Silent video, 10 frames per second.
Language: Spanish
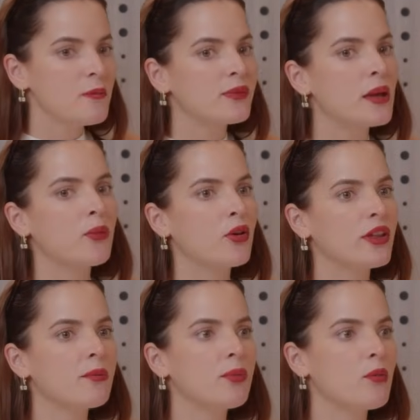de
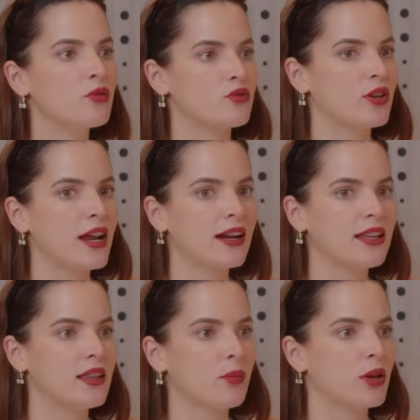poder promocionarla
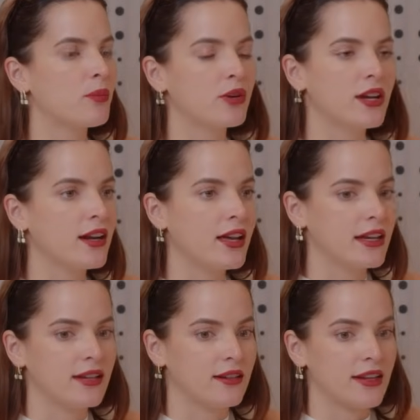y de poder ponerla
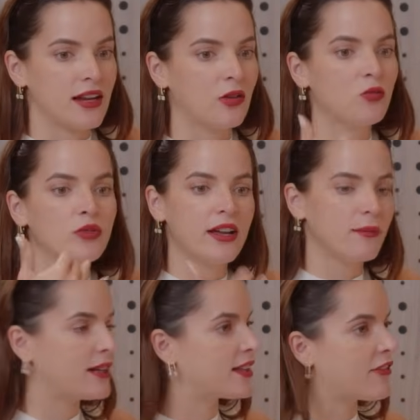en,
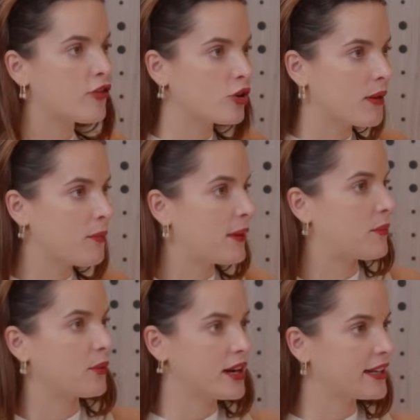alguna plataforma
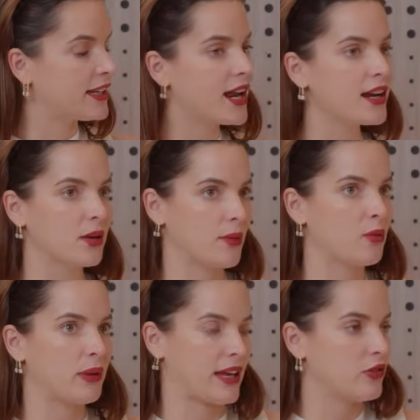para poder alquilarla, armar
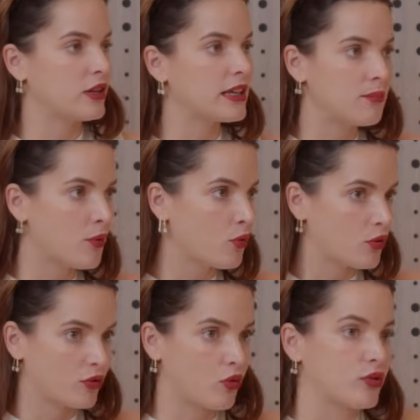un pequeño equipo
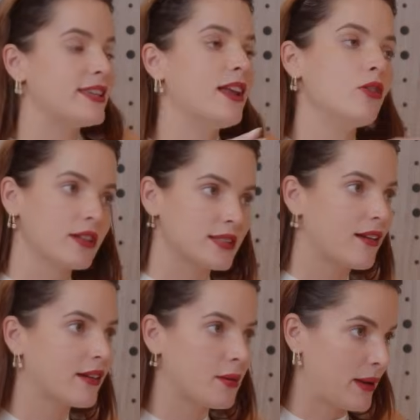con, con ya los que
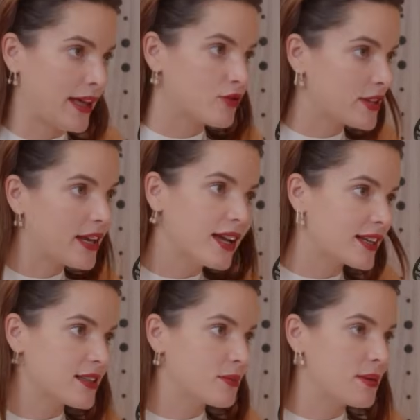estaban empleados en la
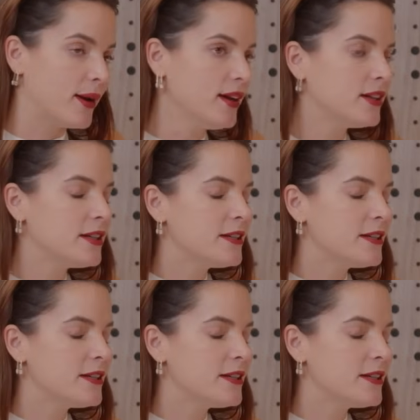casa misma.